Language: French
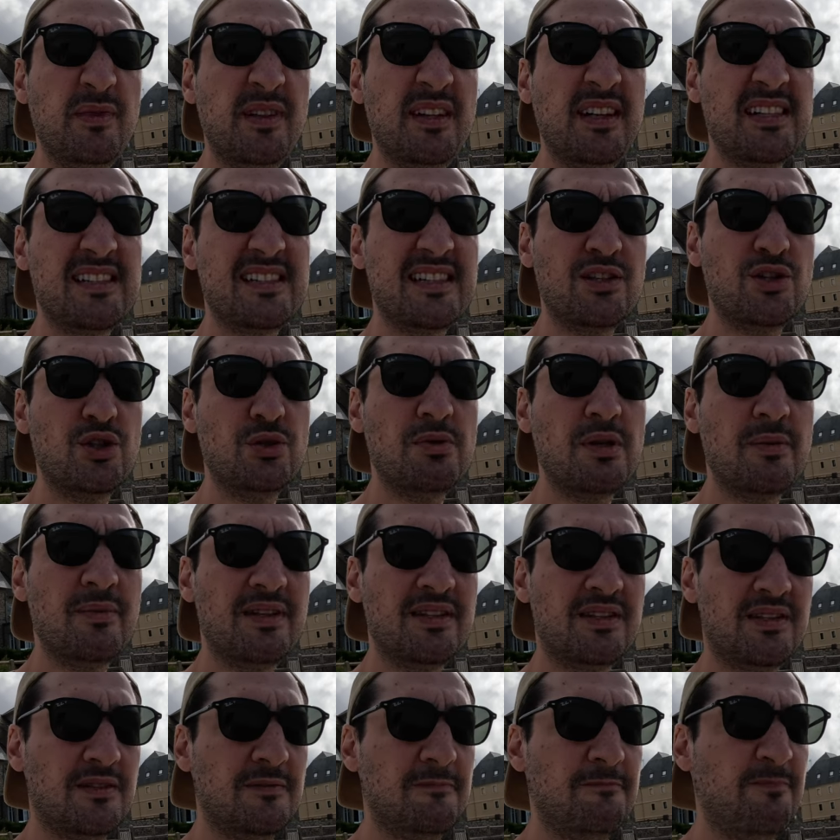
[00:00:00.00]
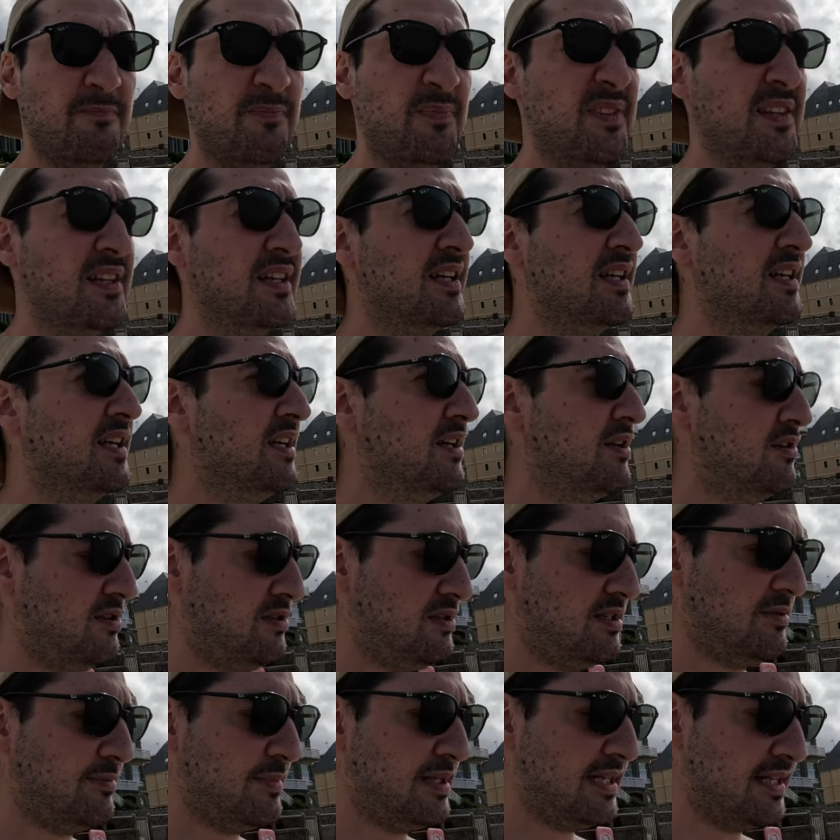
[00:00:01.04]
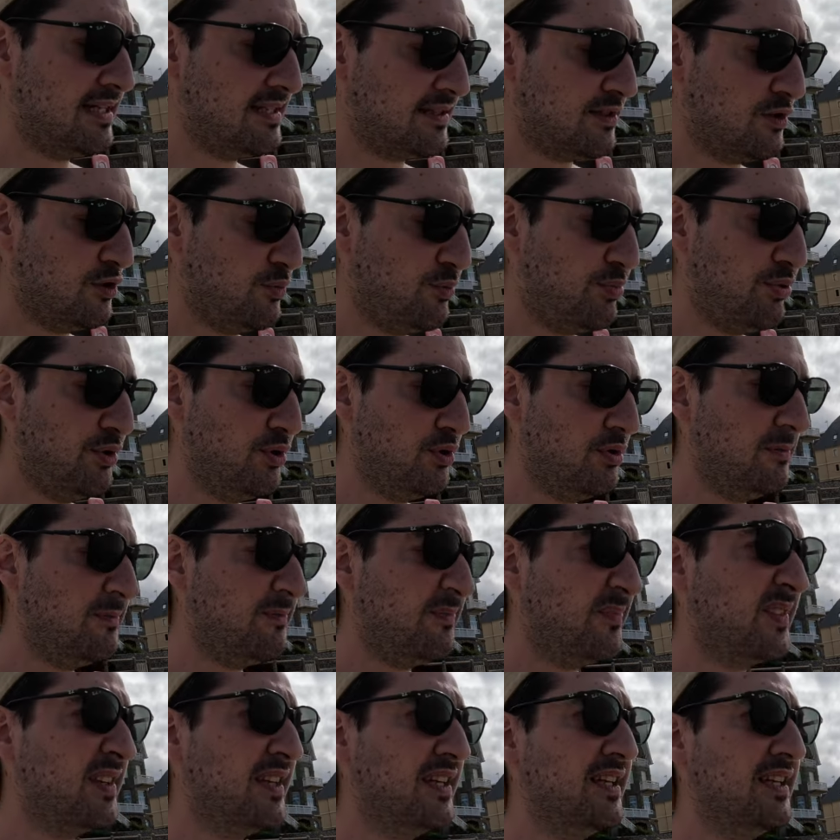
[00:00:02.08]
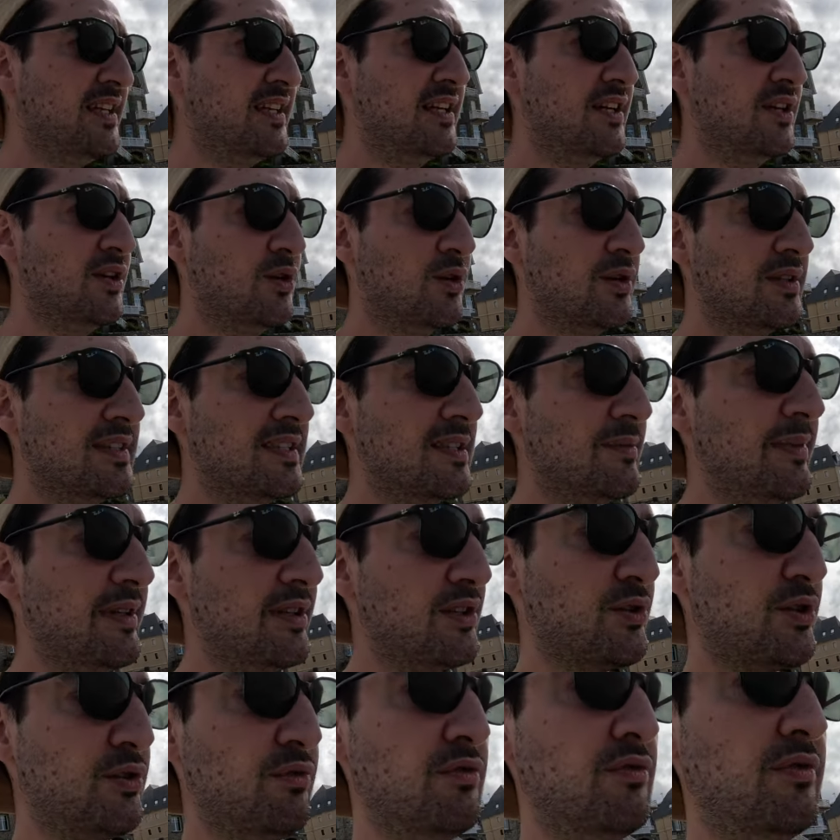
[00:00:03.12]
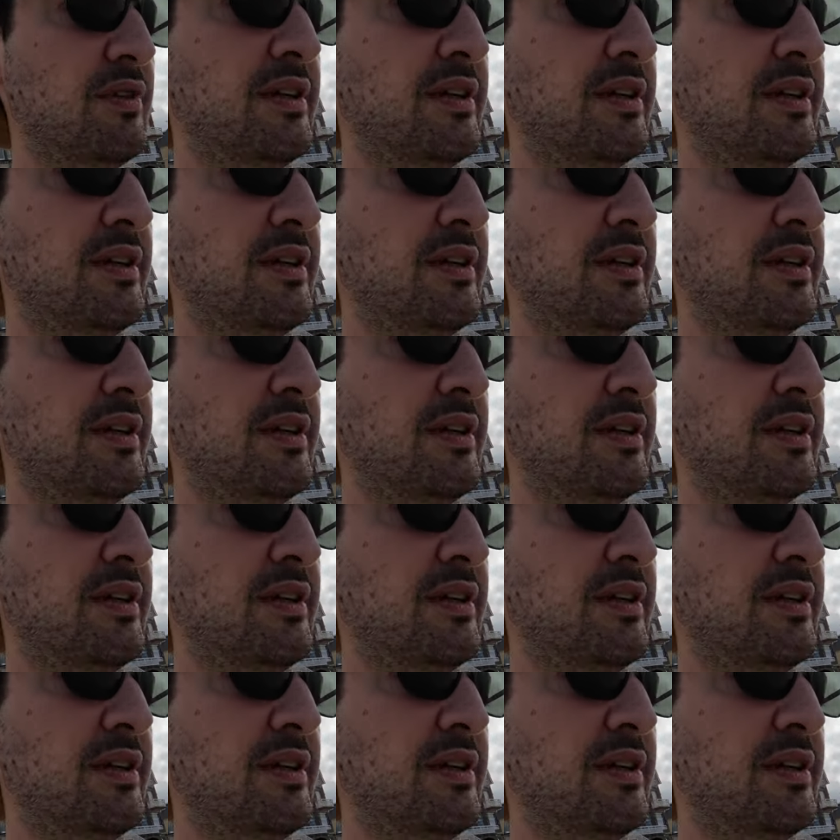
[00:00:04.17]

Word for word: me reste à demain matin, quand la marée sera au plus haut. Retenez bien ce que vous